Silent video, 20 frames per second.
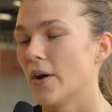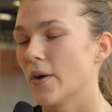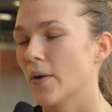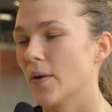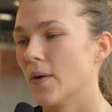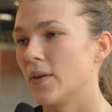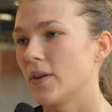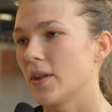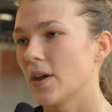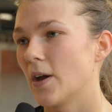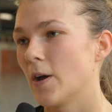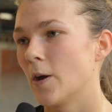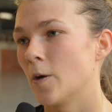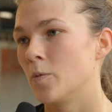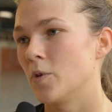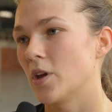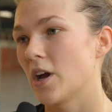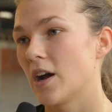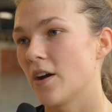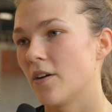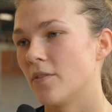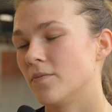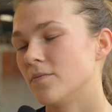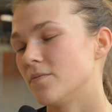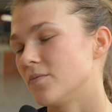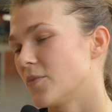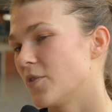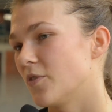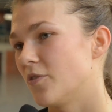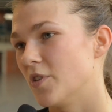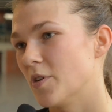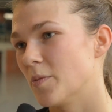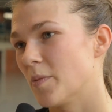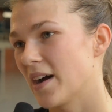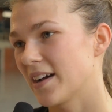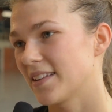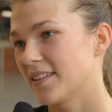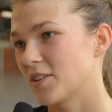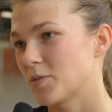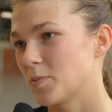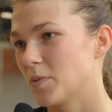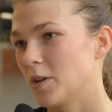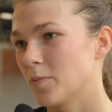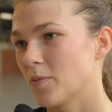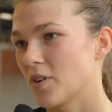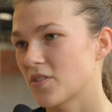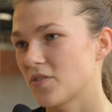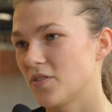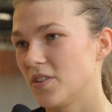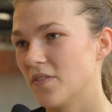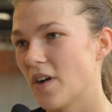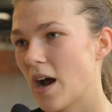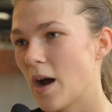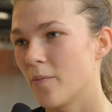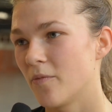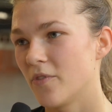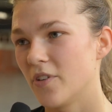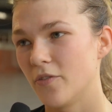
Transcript: Und ähm, ja, wir machen das mit der Mannschaft, die wir haben.